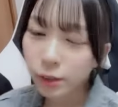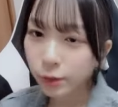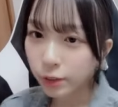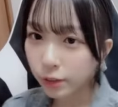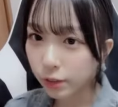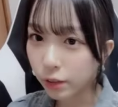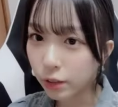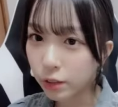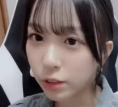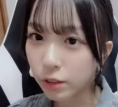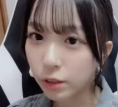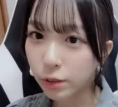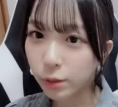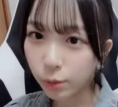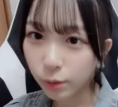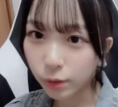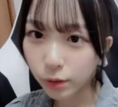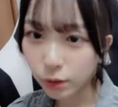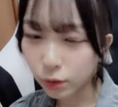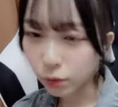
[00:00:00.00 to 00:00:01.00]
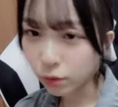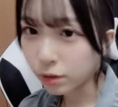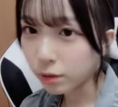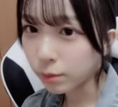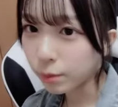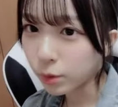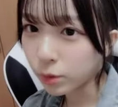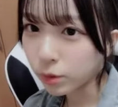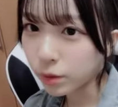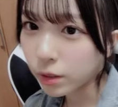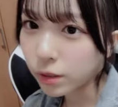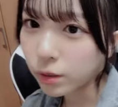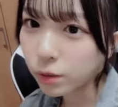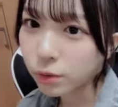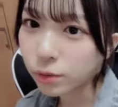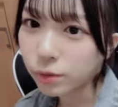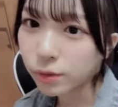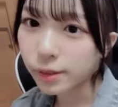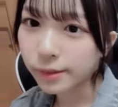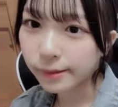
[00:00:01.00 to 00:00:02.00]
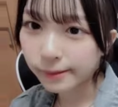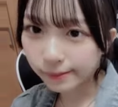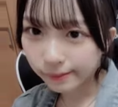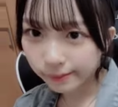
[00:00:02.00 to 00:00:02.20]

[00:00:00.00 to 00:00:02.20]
探してる人は広島のエディオンへ